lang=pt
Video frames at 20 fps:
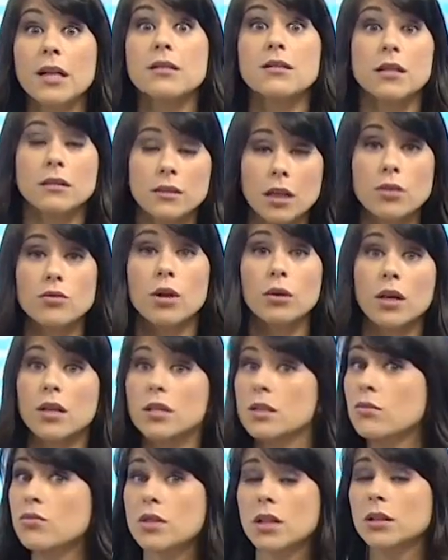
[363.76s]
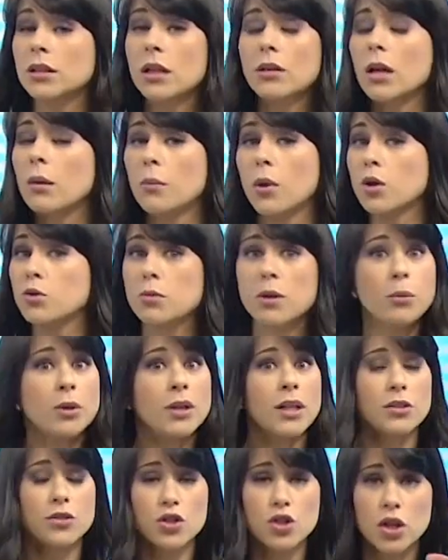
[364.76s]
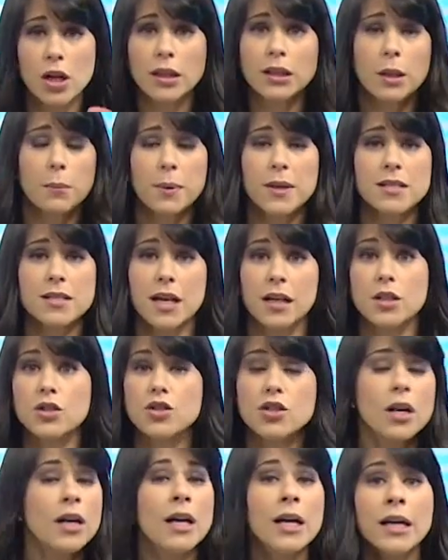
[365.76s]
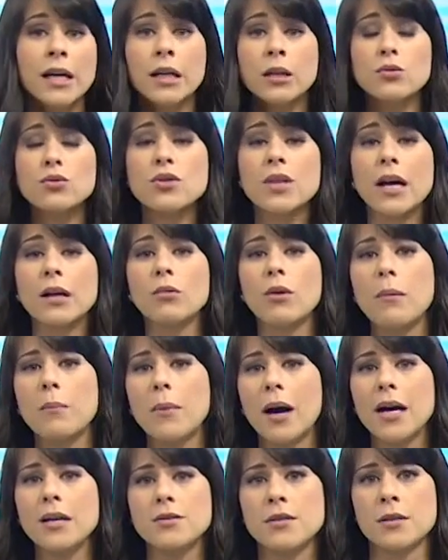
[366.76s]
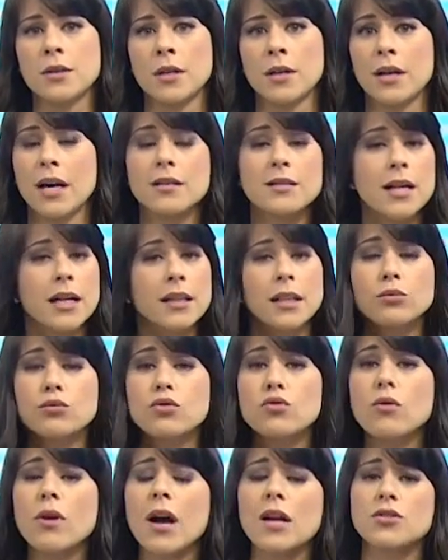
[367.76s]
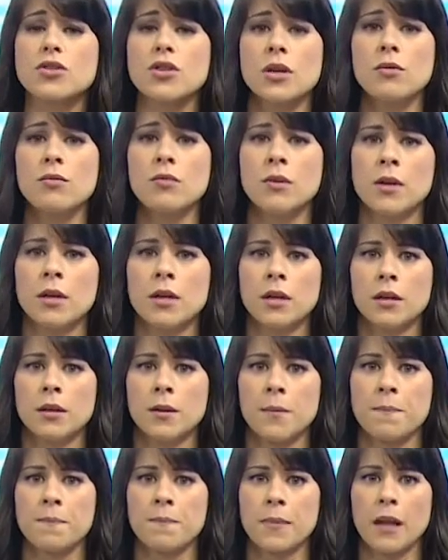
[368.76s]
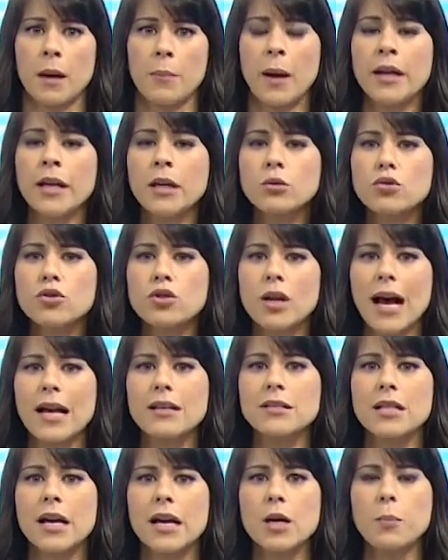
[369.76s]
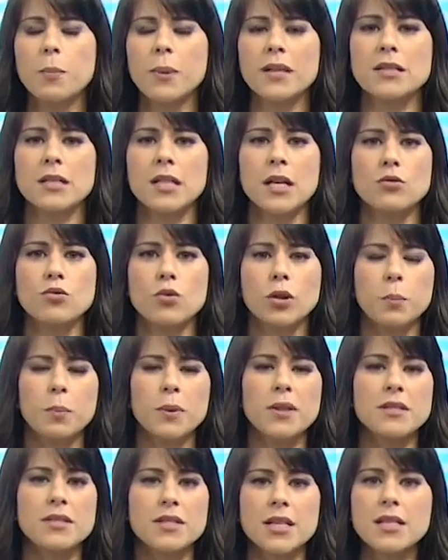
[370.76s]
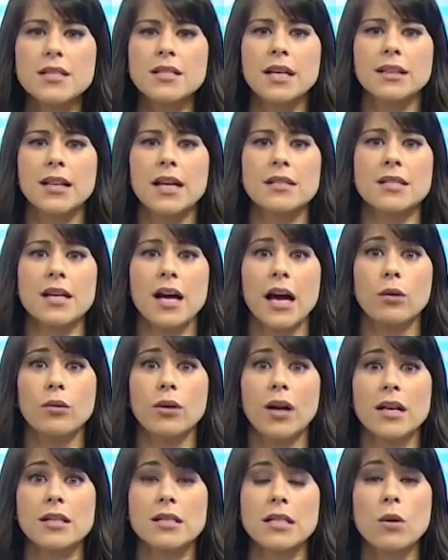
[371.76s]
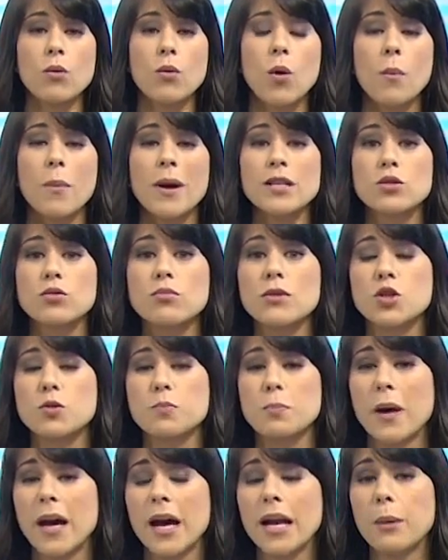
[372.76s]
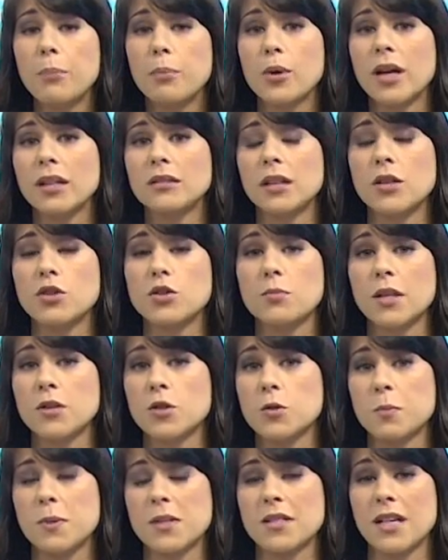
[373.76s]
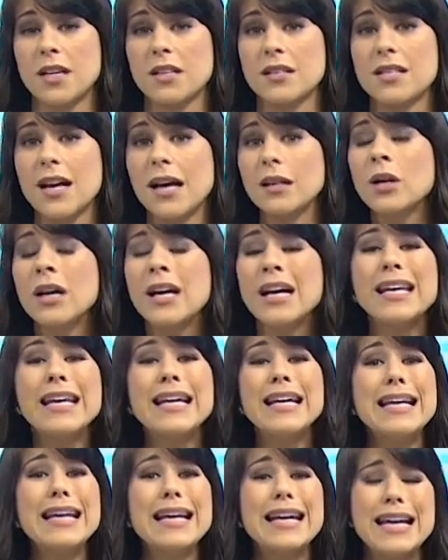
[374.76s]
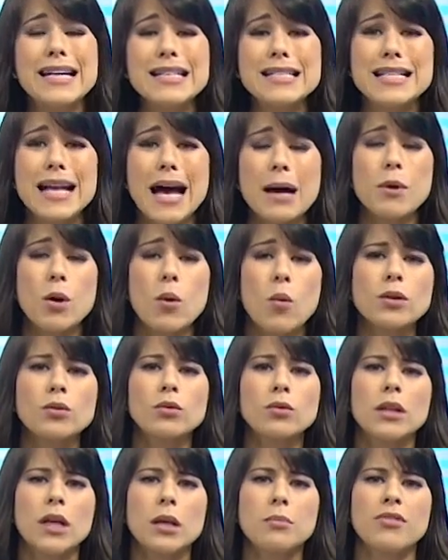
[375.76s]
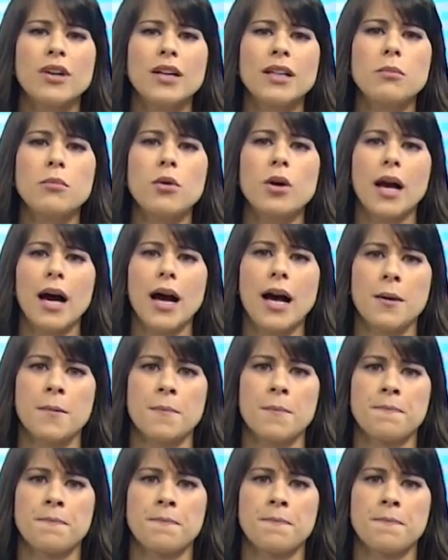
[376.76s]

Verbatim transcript: é a Central de Regulação de Central da Morte. Tem muita gente que entra para essa lista e não sai nunca mais. Ela sai dentro de um caixão. Maria dos casos, aí o paciente, quando precisa dessa regulação, começa uma espera por atendimento especializado que ninguém sabe quanto tempo vai demorar.